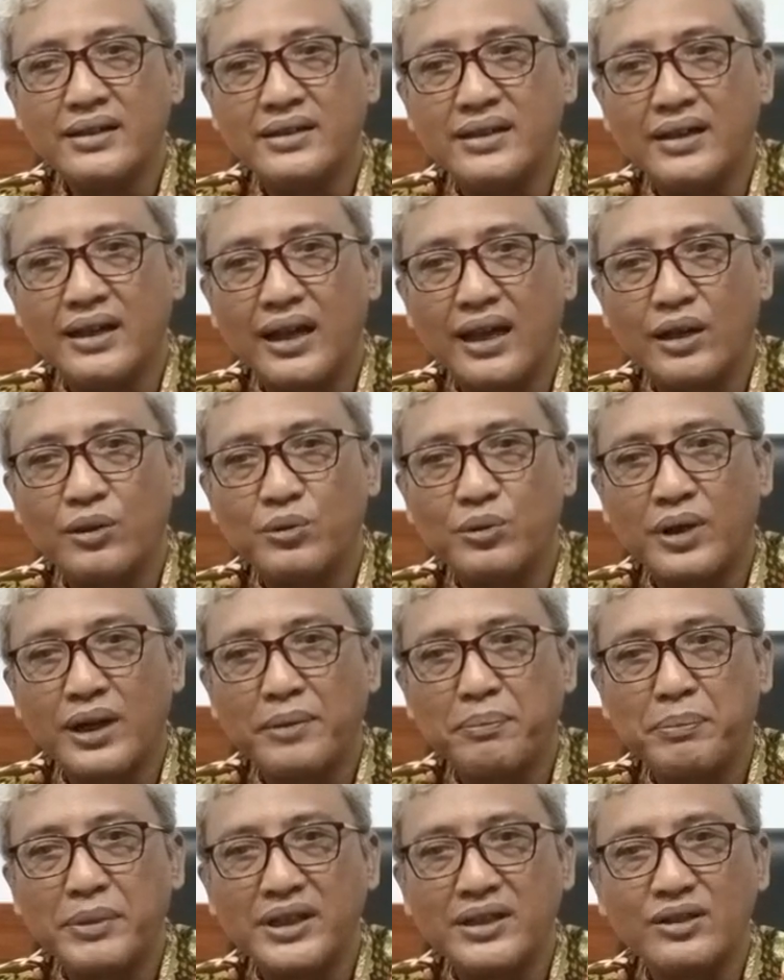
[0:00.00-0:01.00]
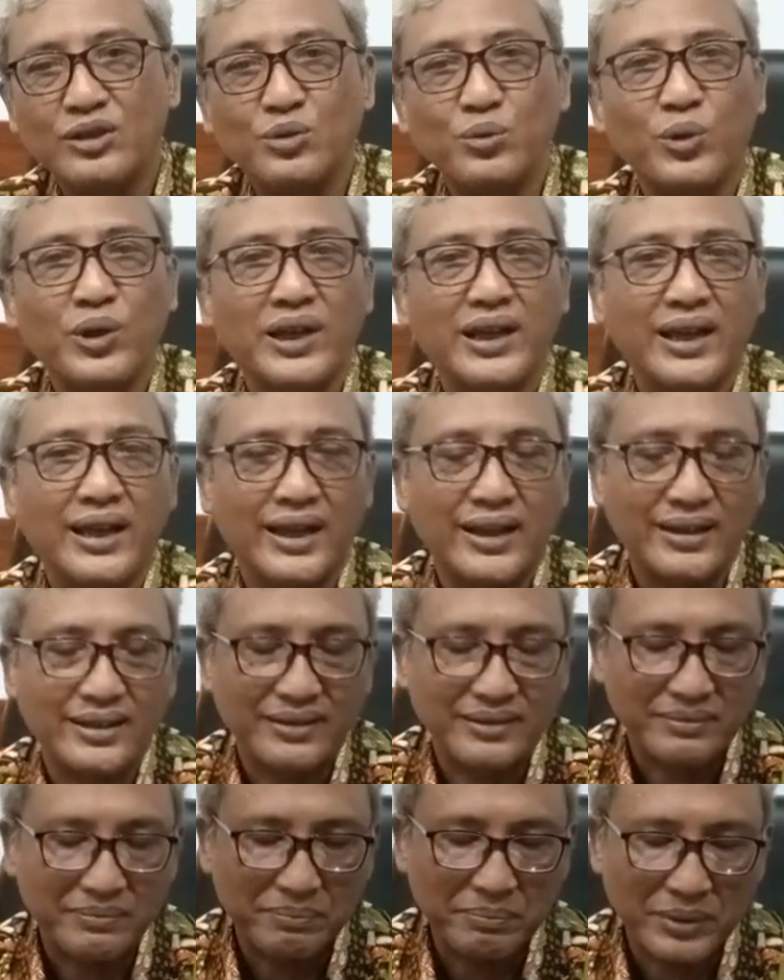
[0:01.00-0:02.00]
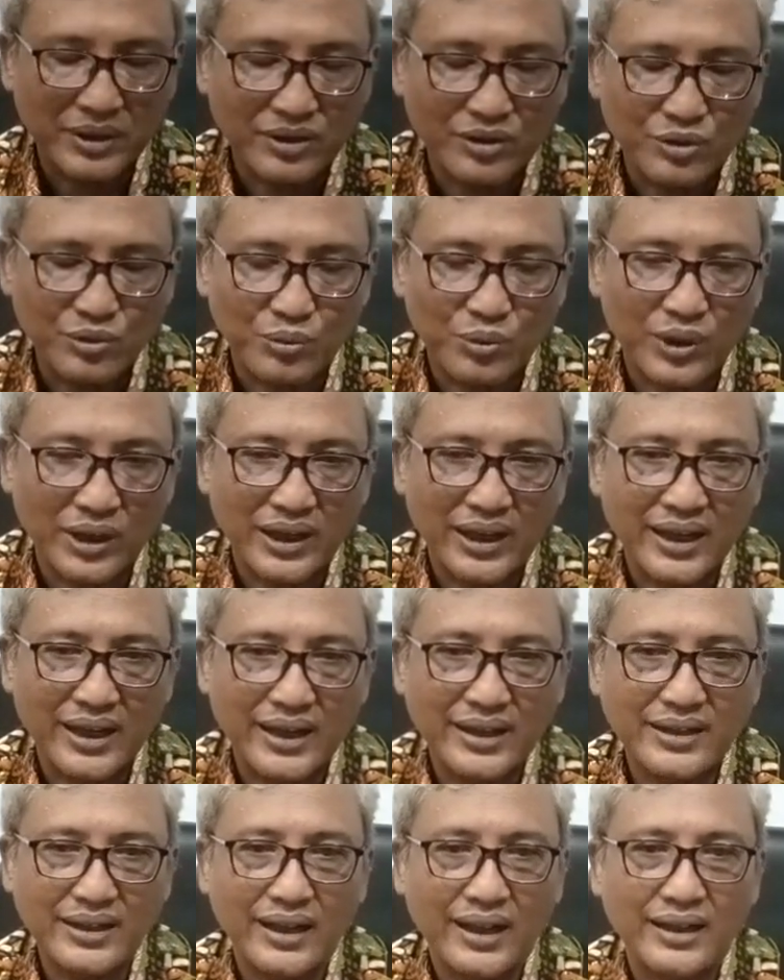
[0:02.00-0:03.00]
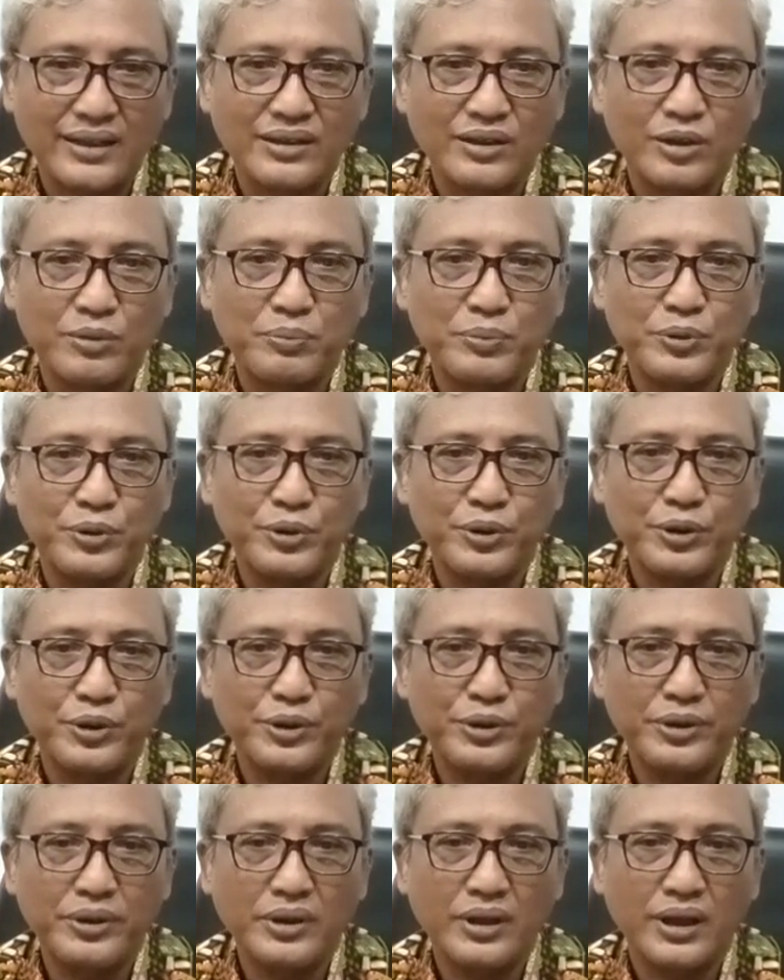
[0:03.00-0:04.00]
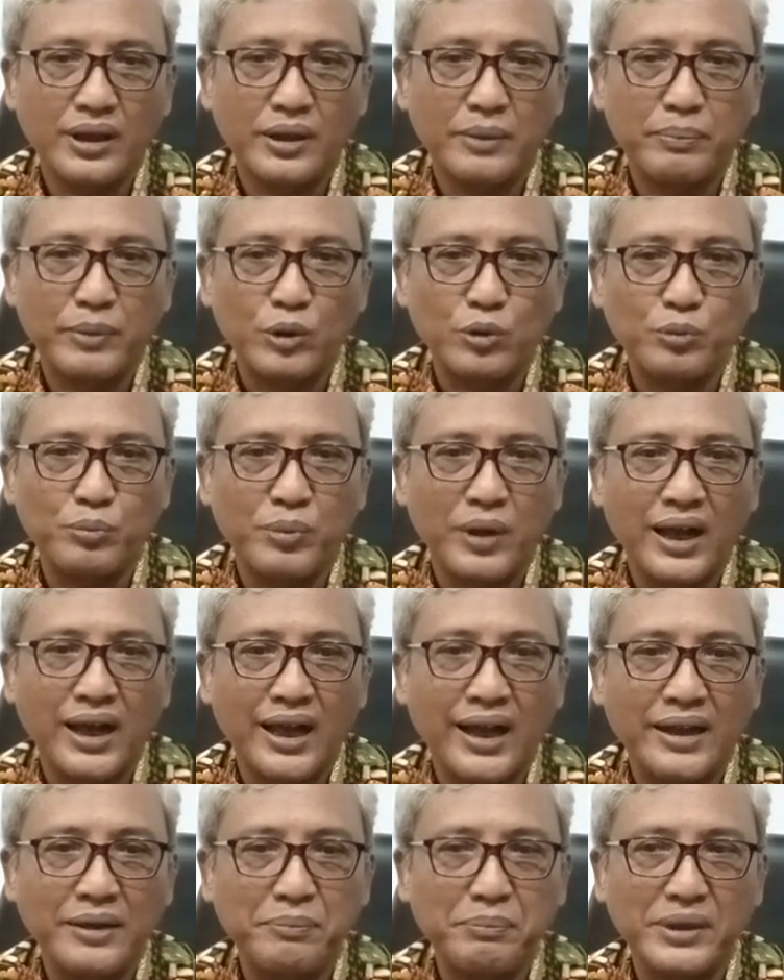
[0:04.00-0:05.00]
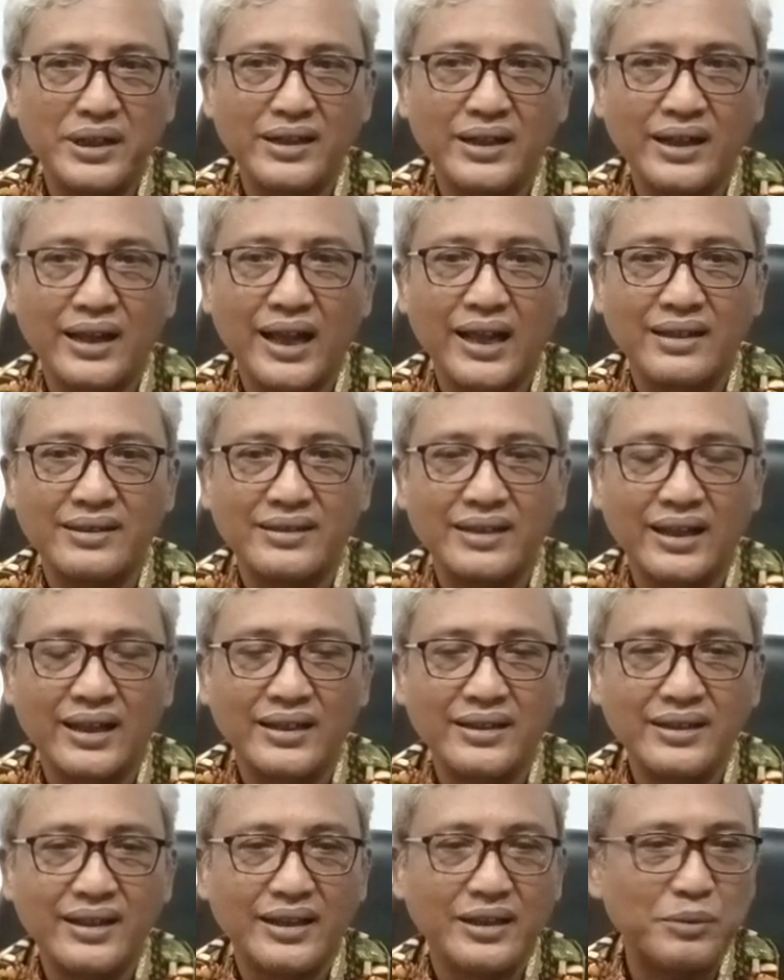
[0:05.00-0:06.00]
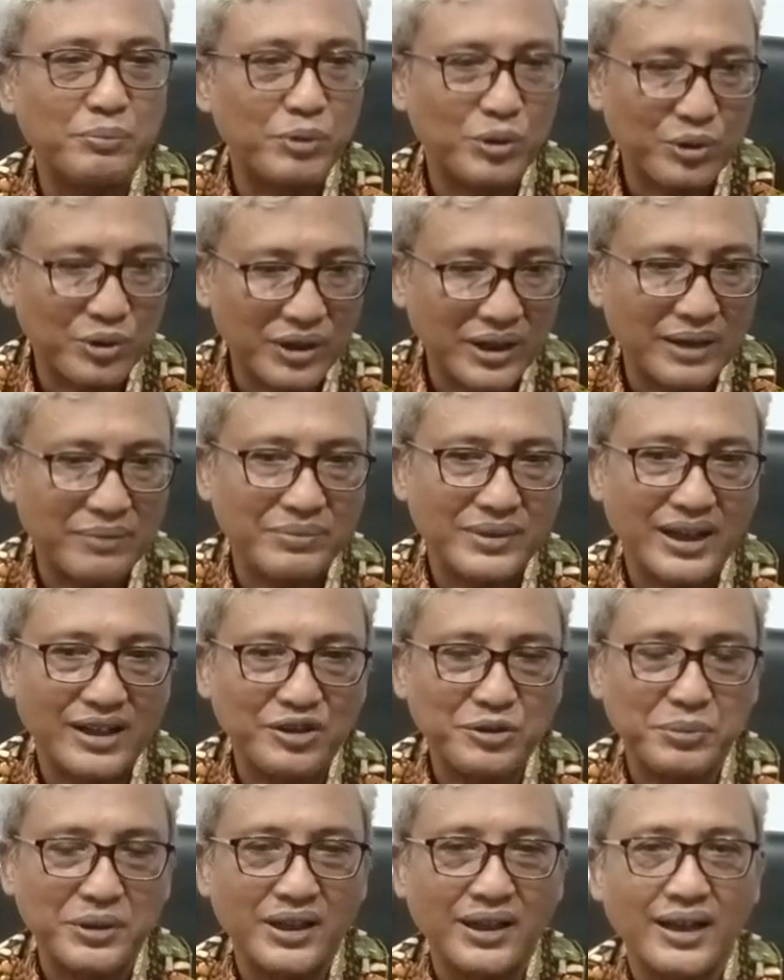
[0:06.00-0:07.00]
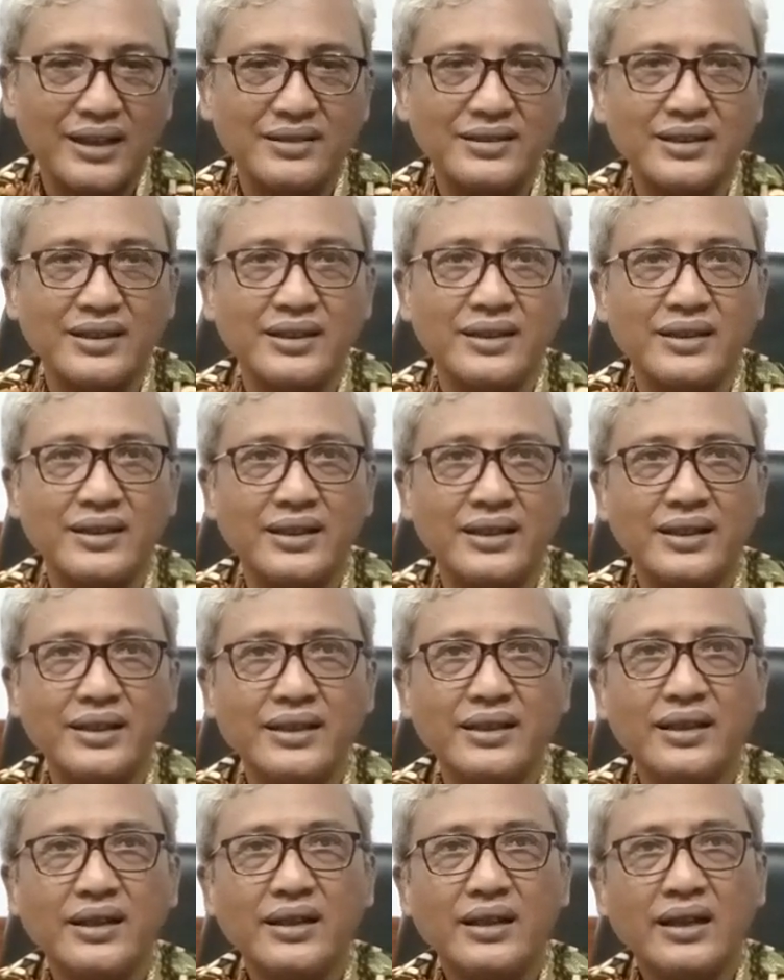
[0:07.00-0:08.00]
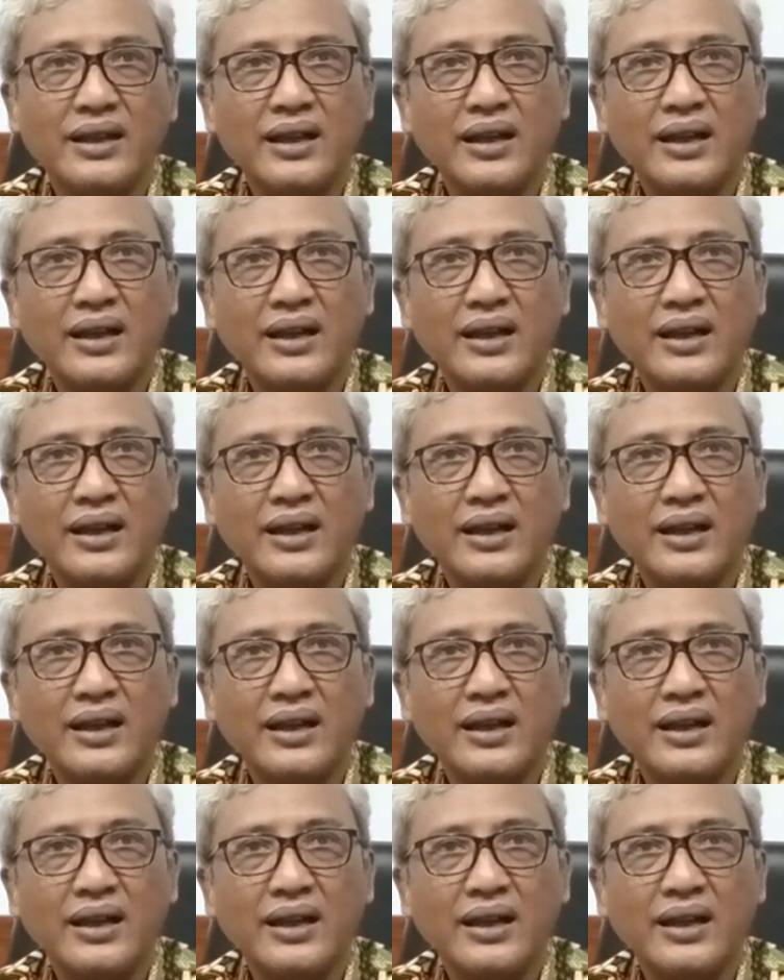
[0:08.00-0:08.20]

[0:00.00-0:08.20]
dilakukan penyesuaian penyesuaian ataupun uh, perubahan pendekatan dari program transmigrasi ini